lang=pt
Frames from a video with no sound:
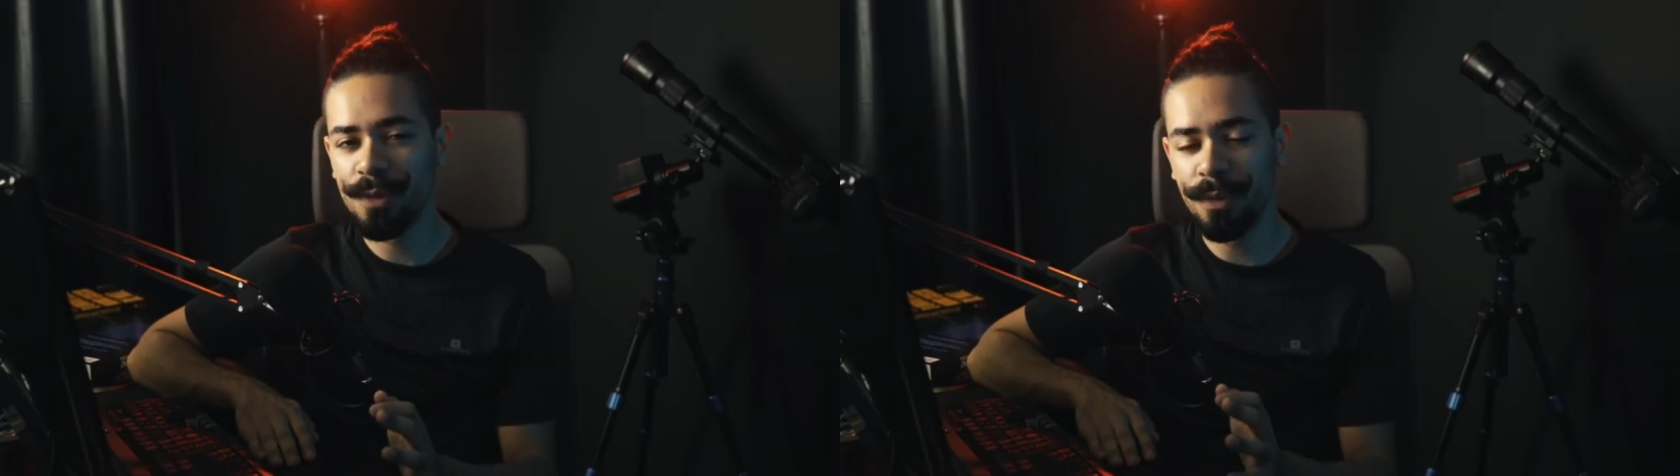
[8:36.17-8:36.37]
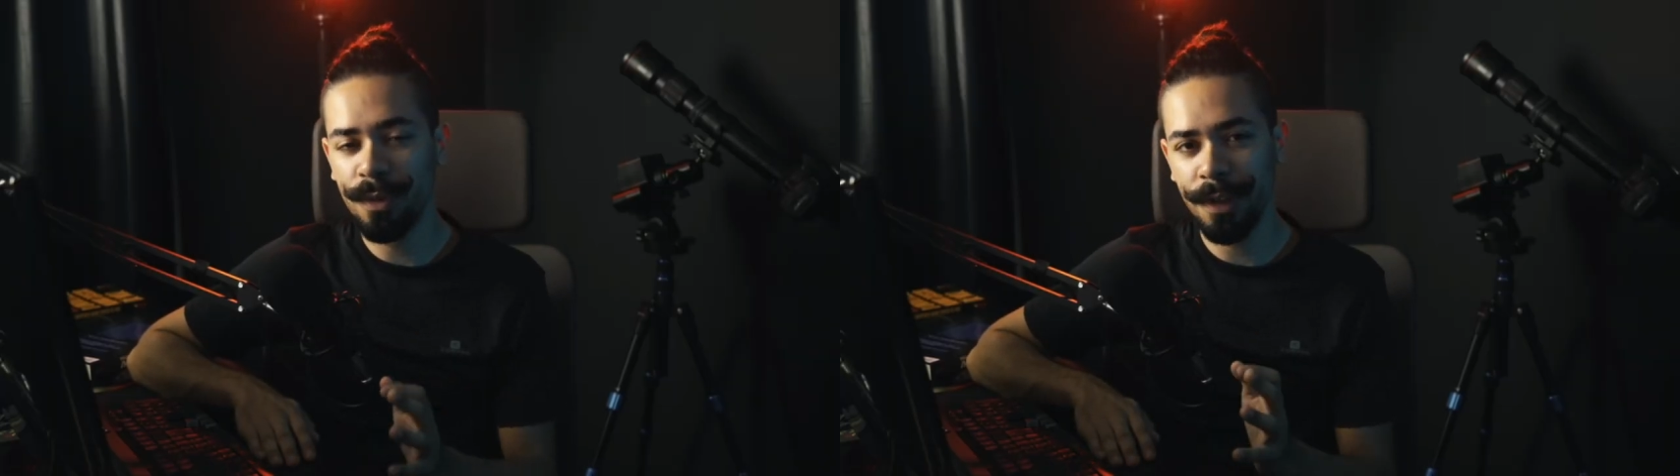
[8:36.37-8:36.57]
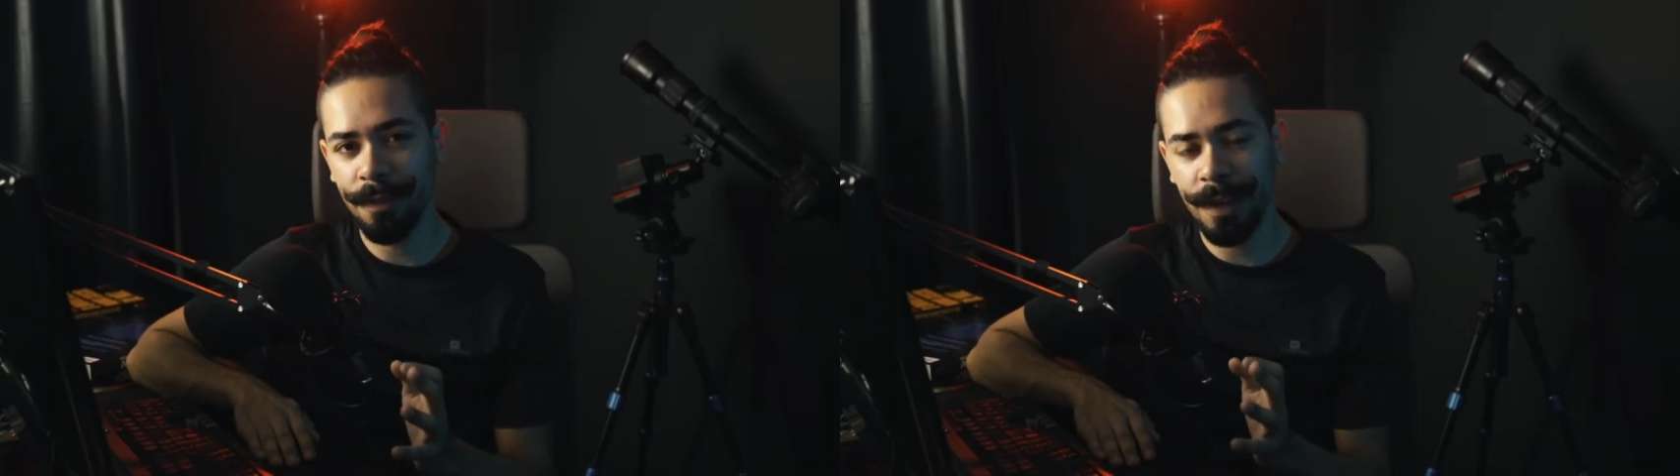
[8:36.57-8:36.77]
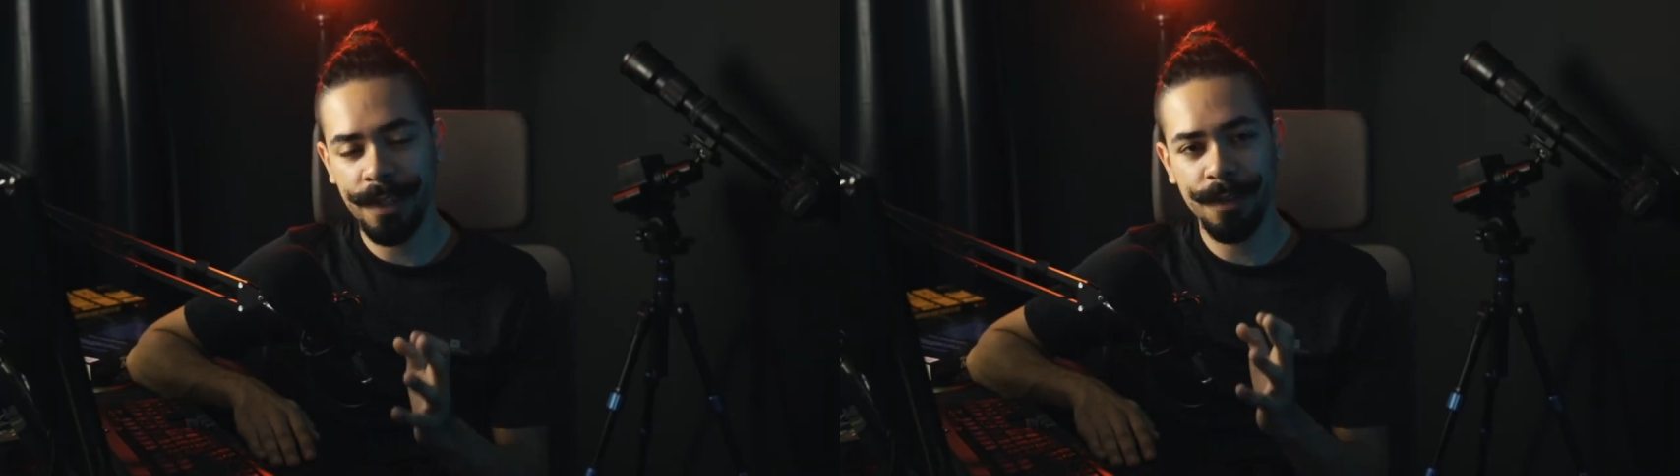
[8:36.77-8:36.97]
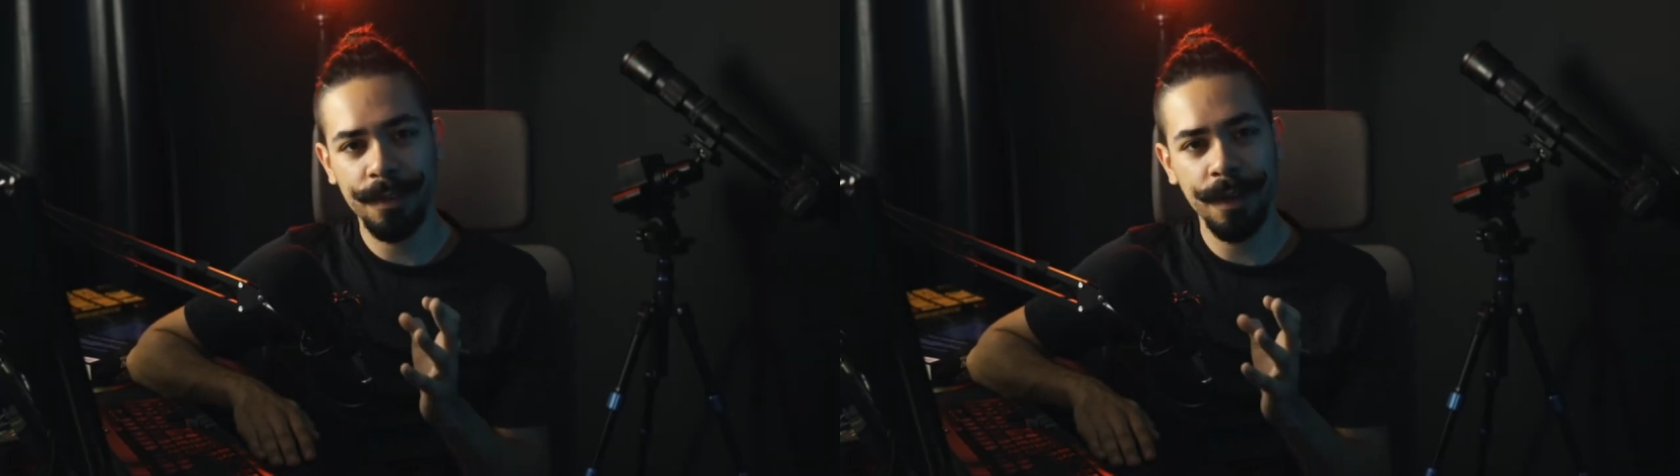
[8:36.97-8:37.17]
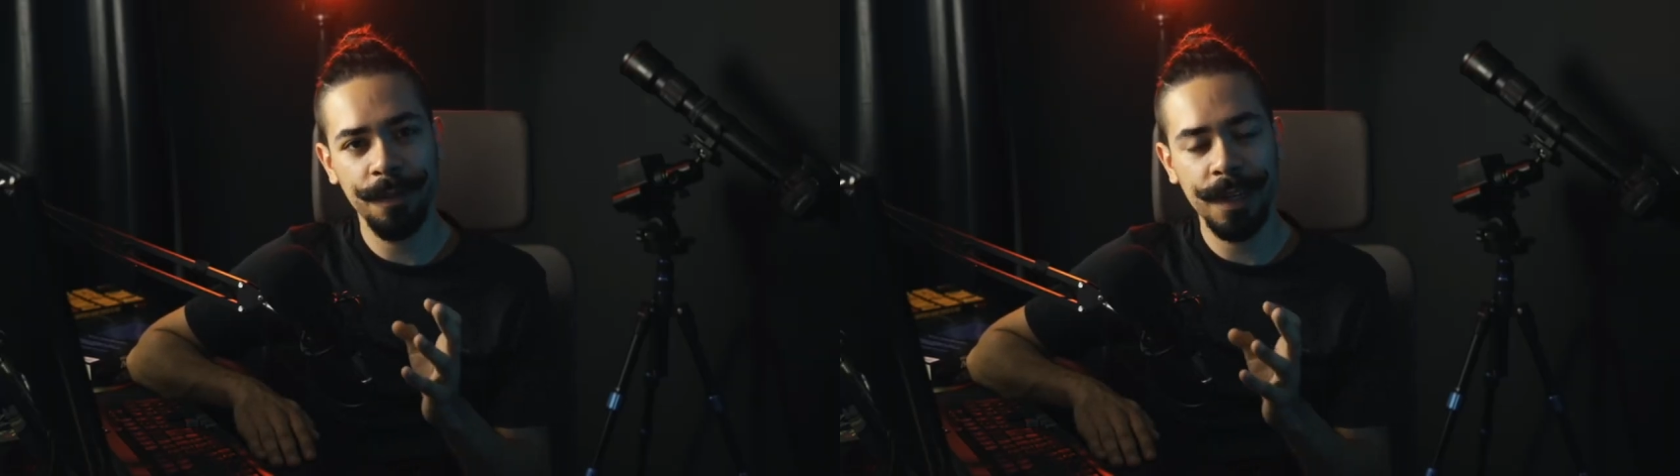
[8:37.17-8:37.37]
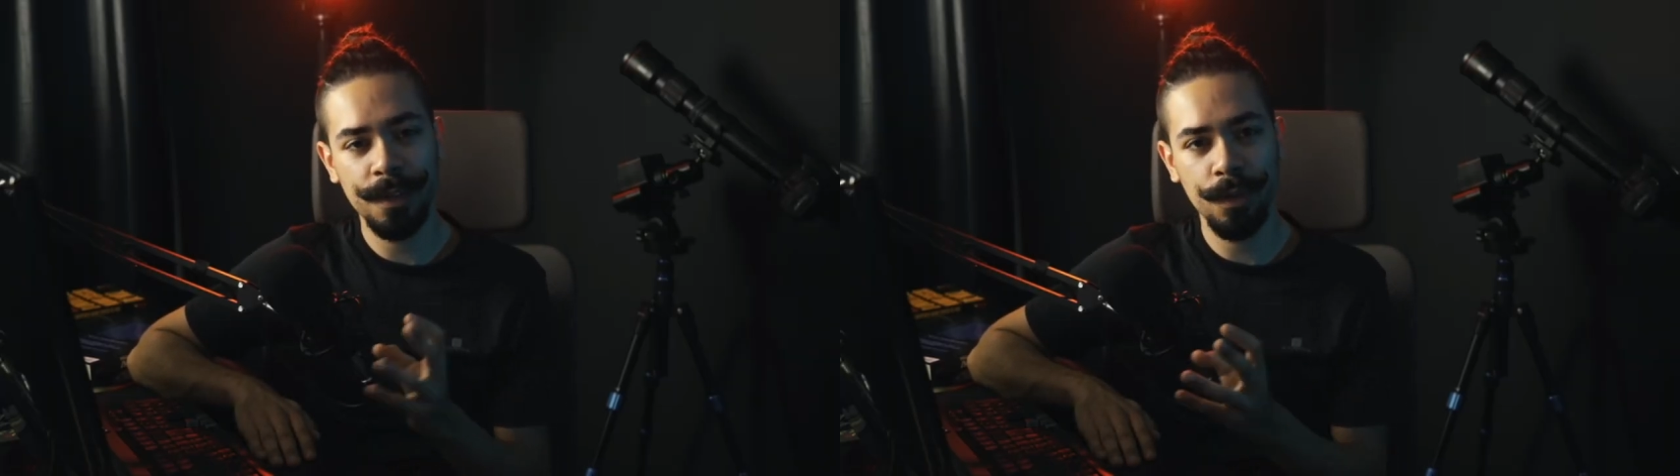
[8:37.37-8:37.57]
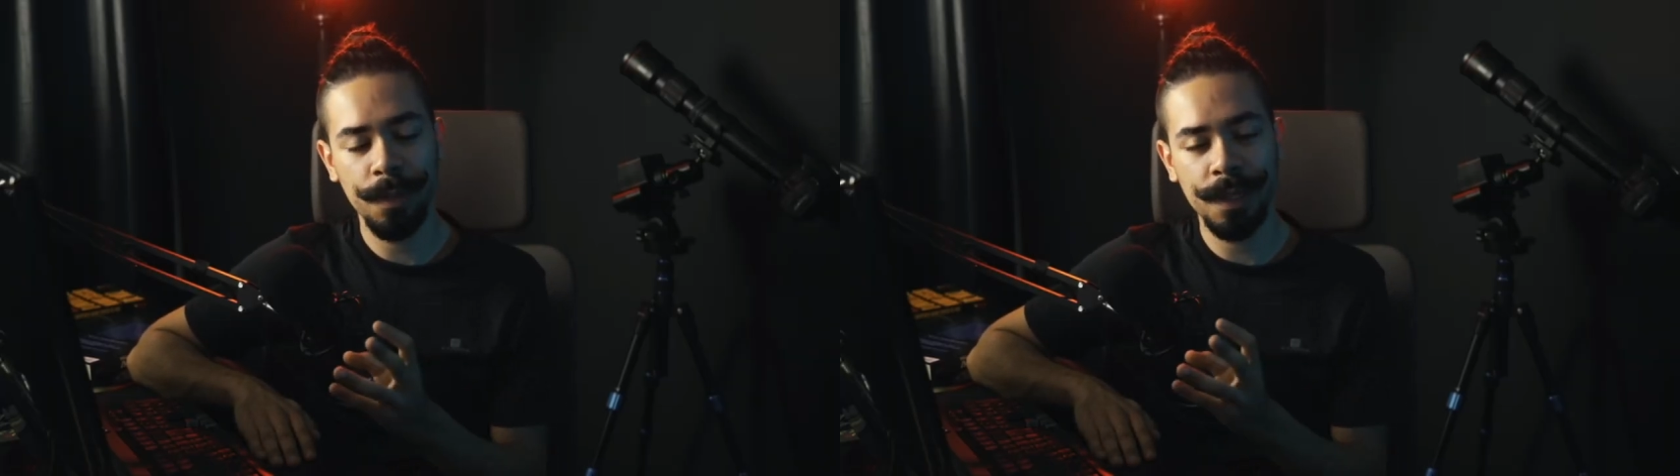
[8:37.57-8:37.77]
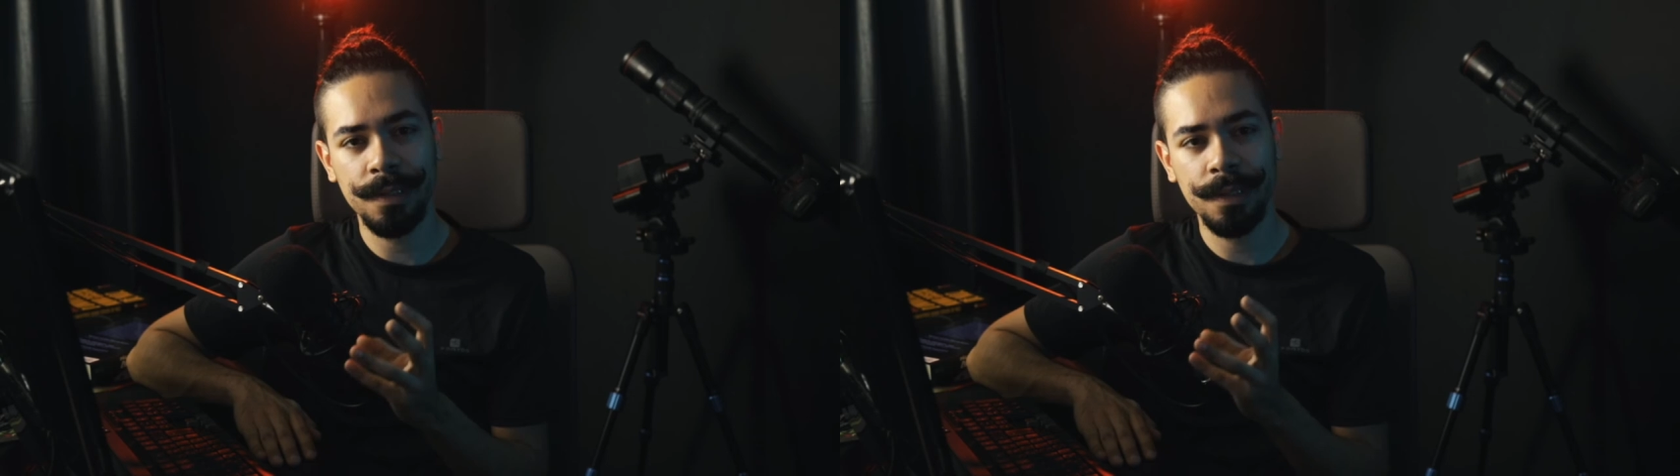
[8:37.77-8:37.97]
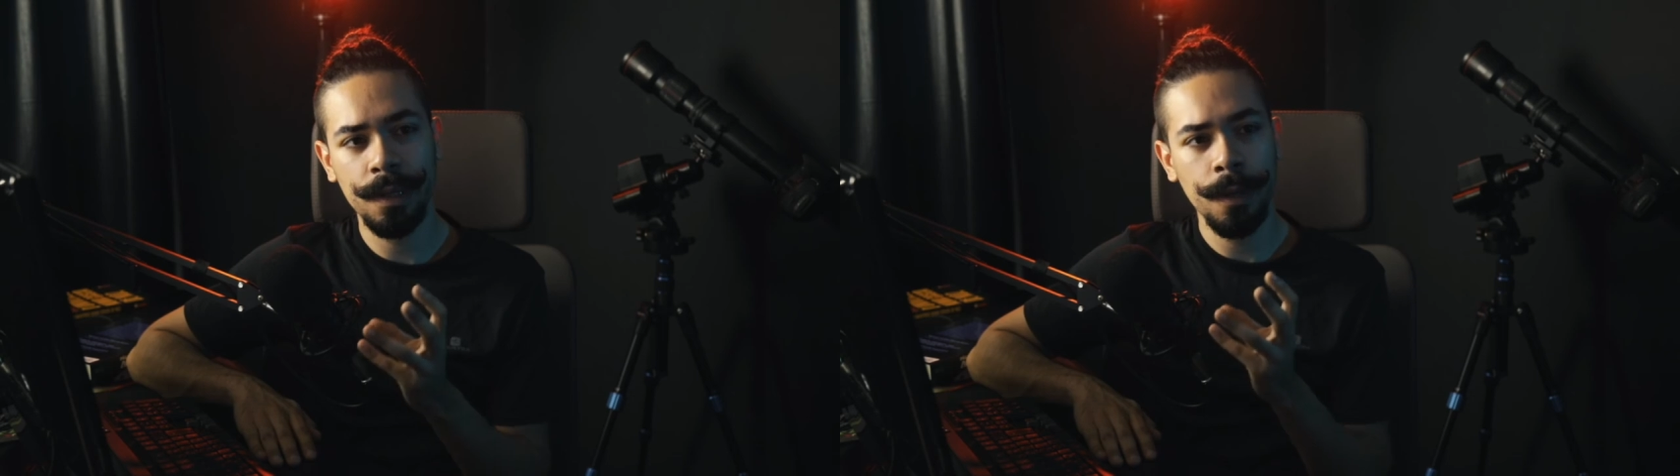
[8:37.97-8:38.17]
do universo, então ele faz
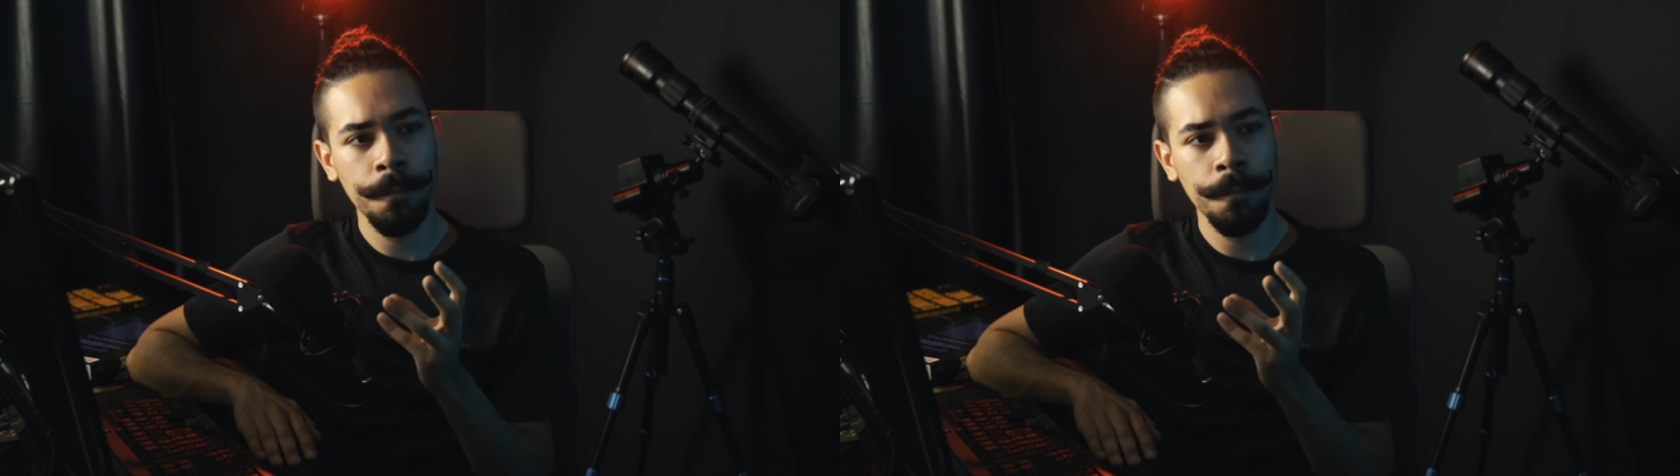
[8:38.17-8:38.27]
algumas,